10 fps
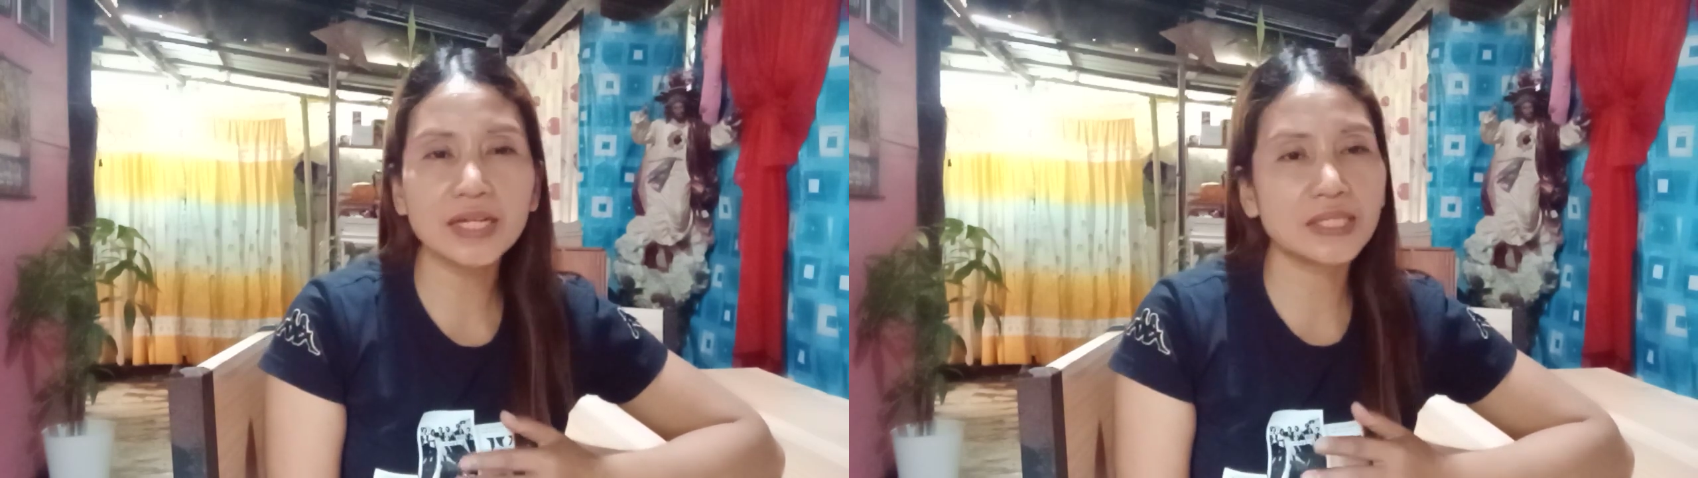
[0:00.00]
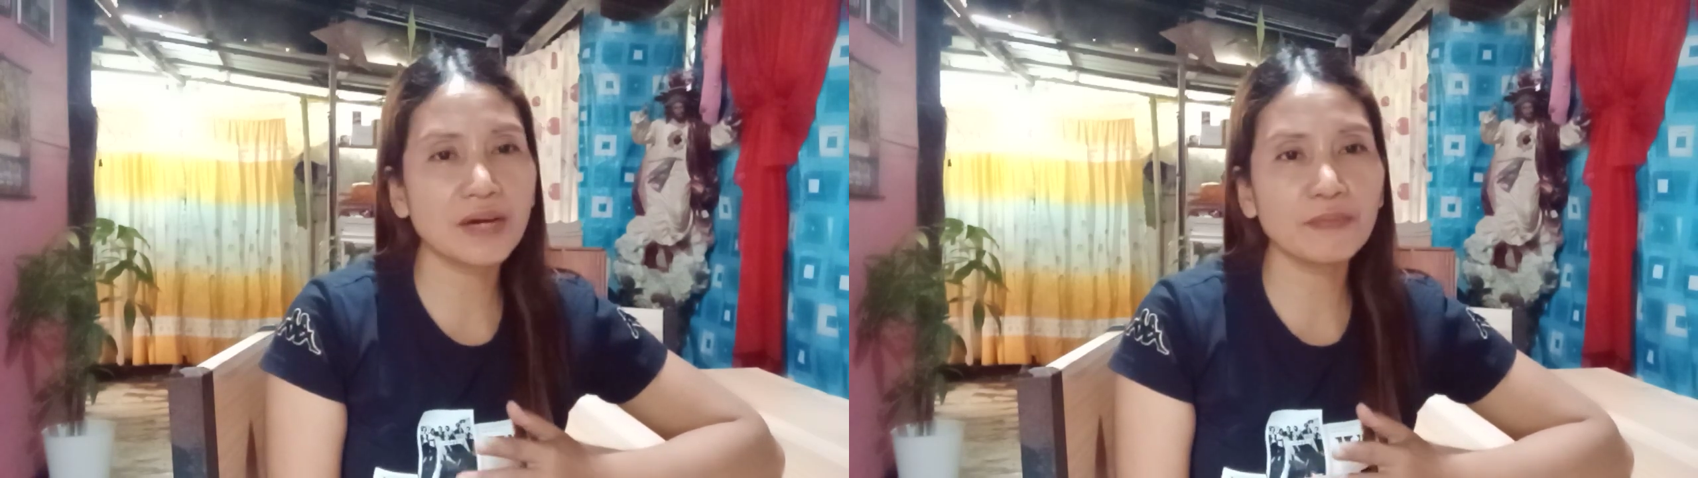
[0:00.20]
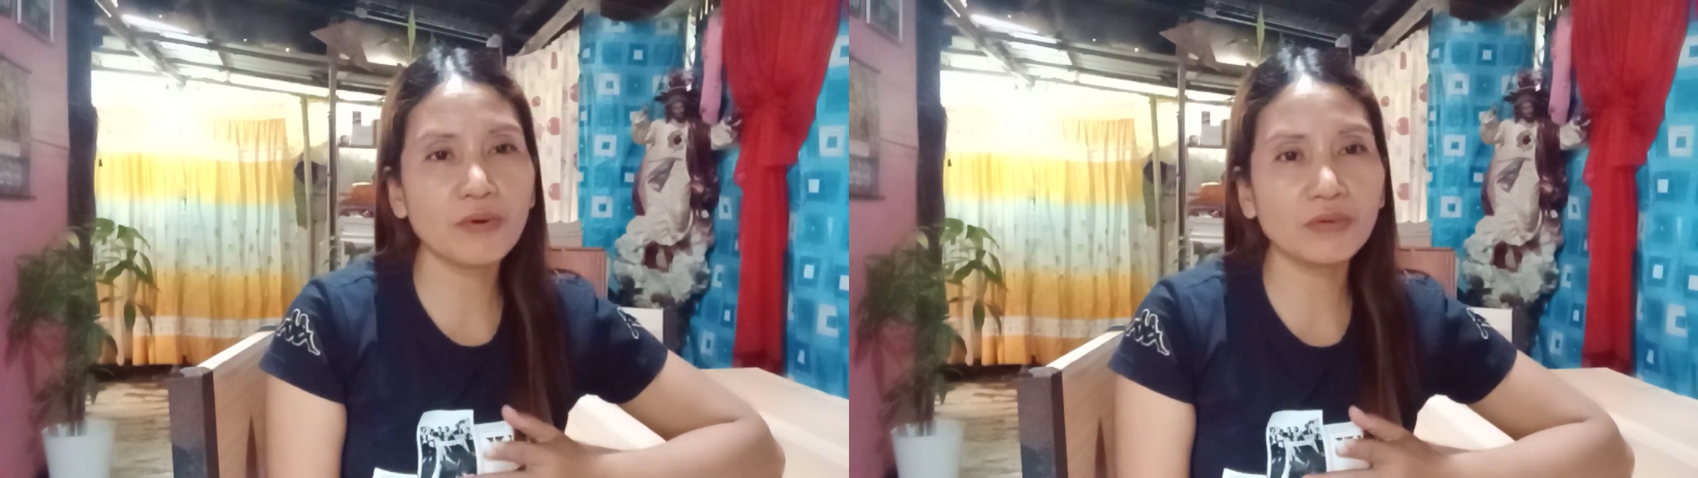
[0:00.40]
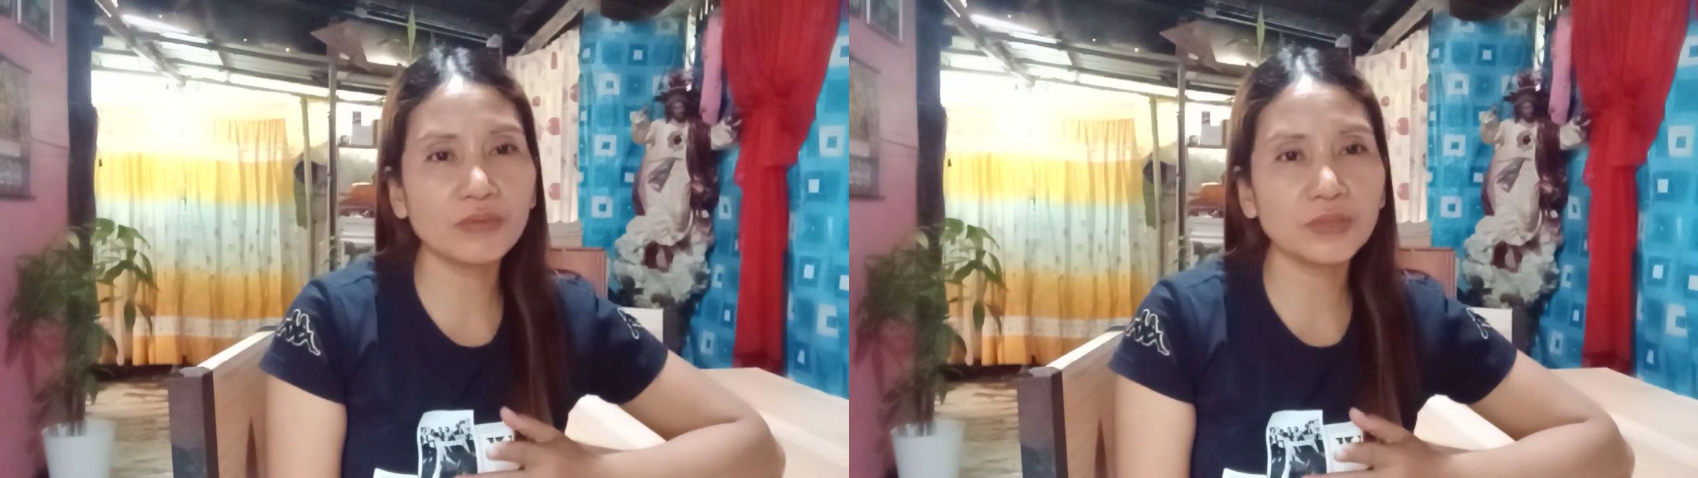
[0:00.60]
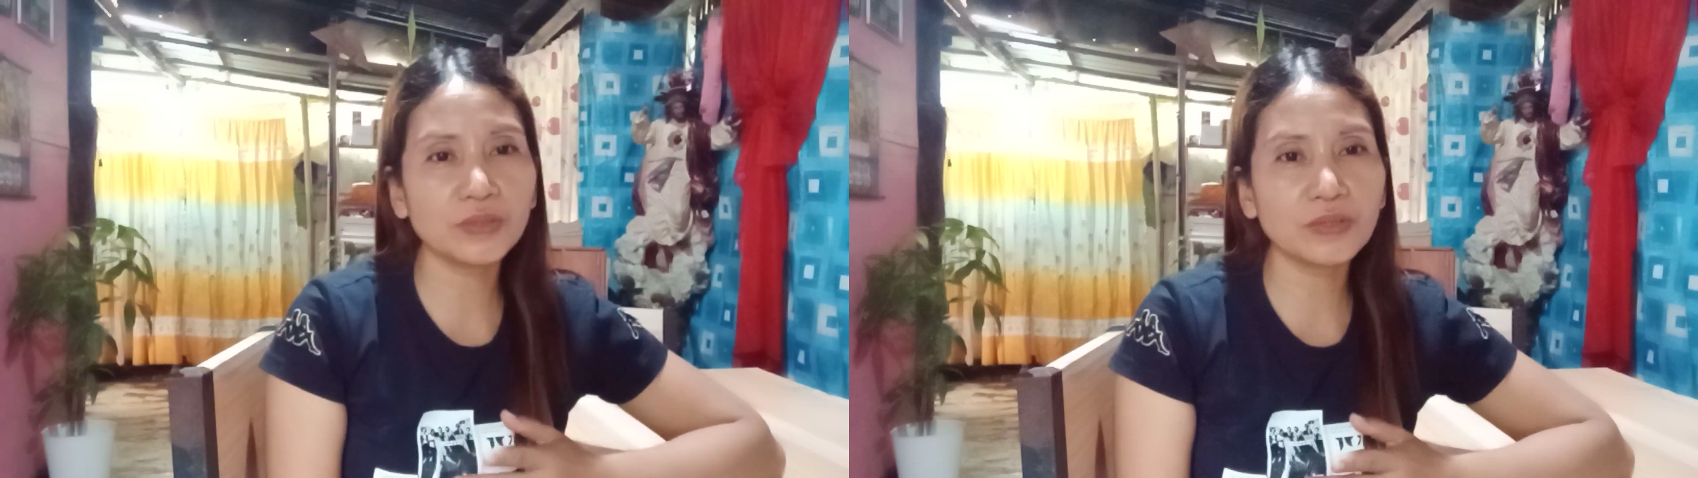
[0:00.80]
isa po
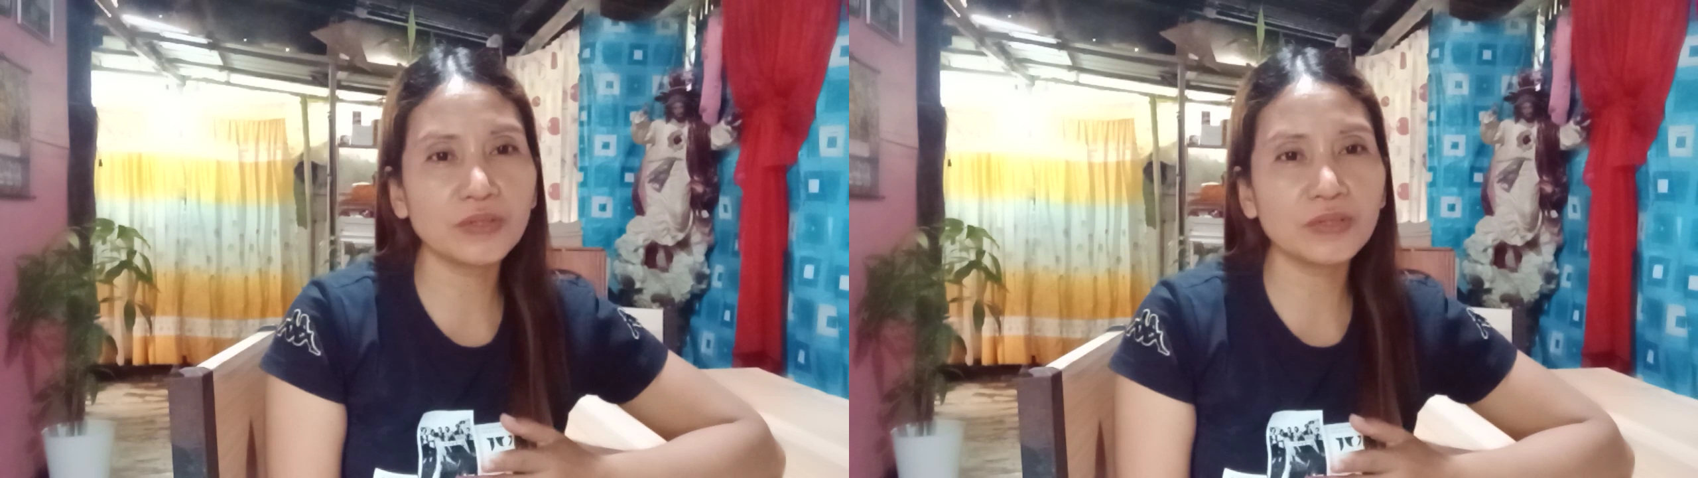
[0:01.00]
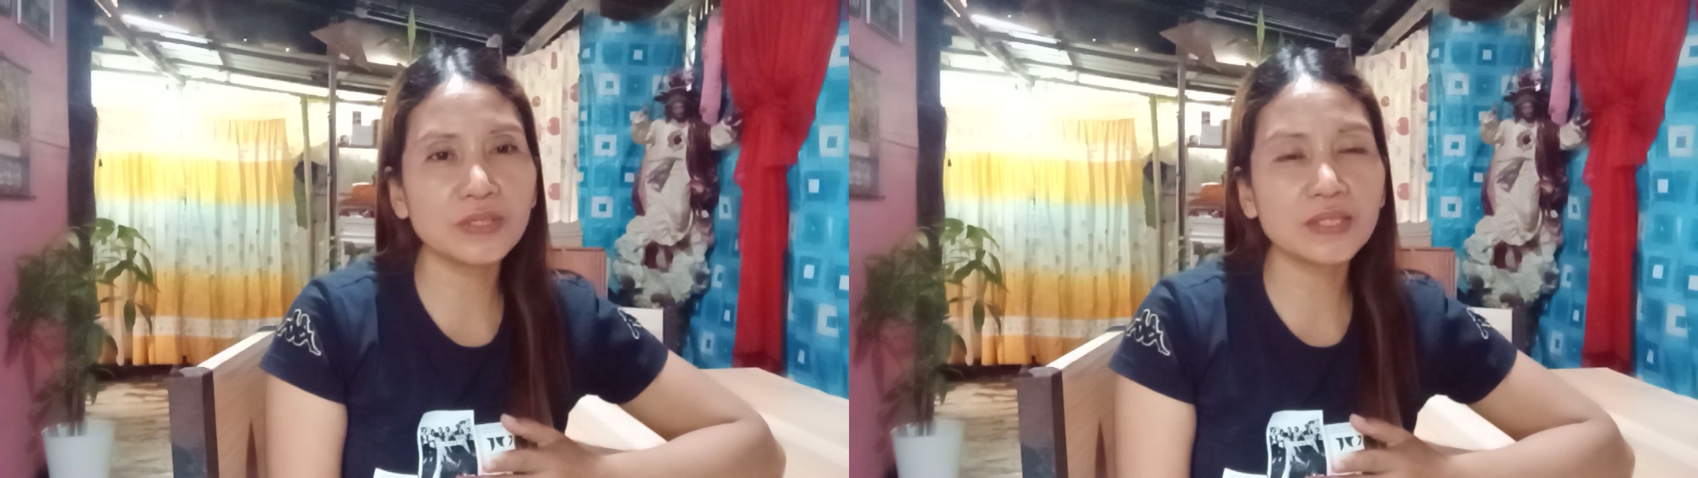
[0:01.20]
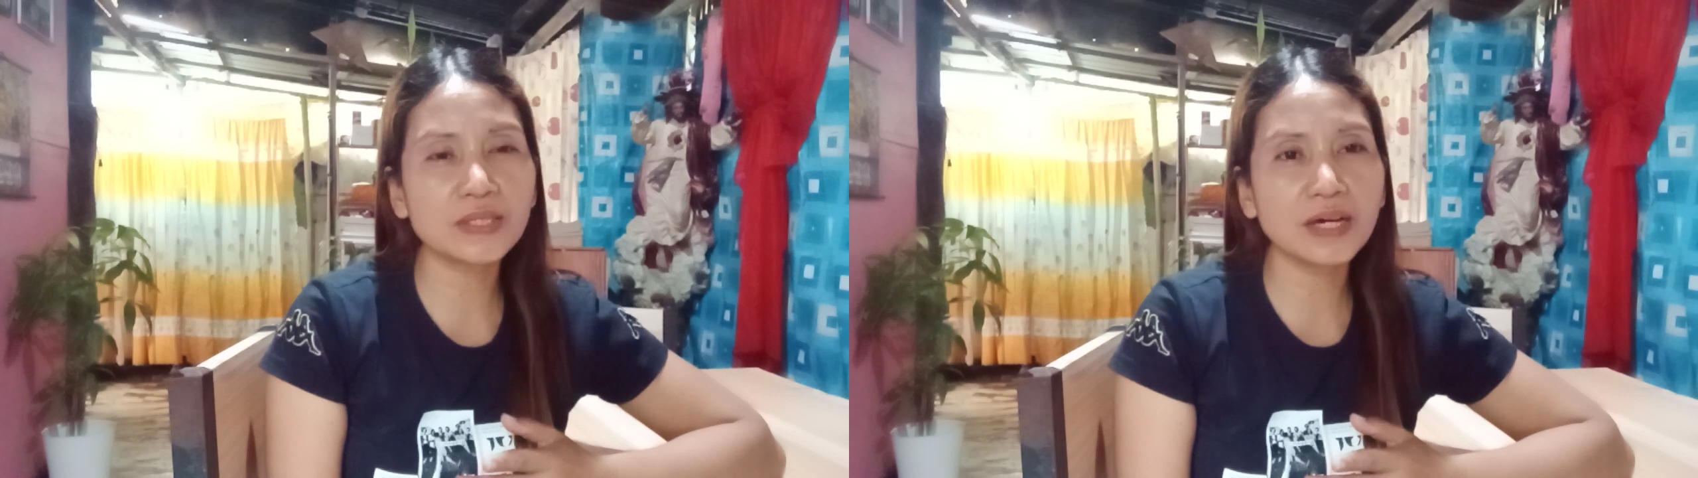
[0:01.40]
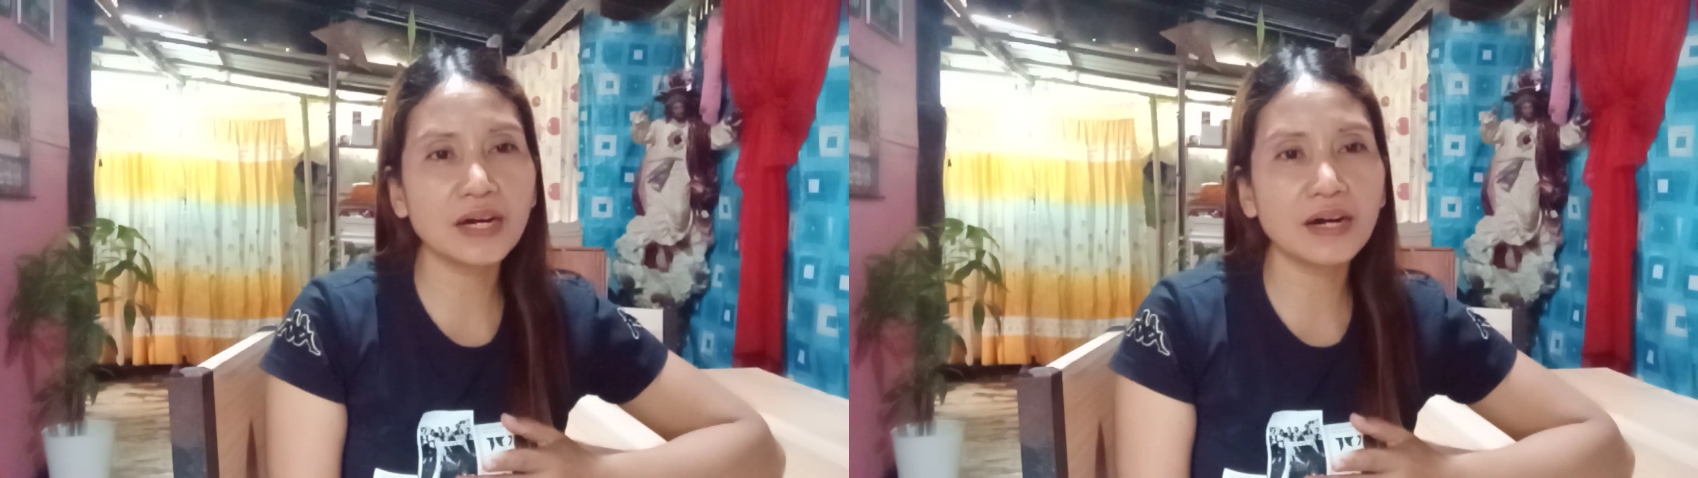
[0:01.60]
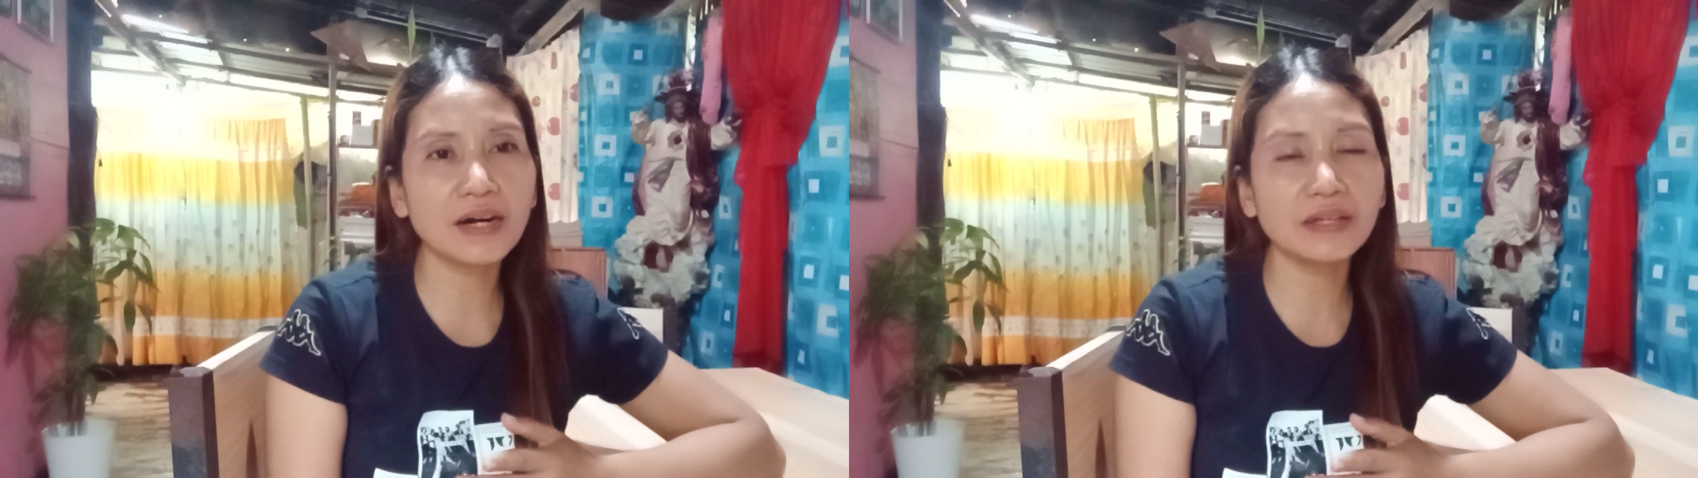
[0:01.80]
ako doon sa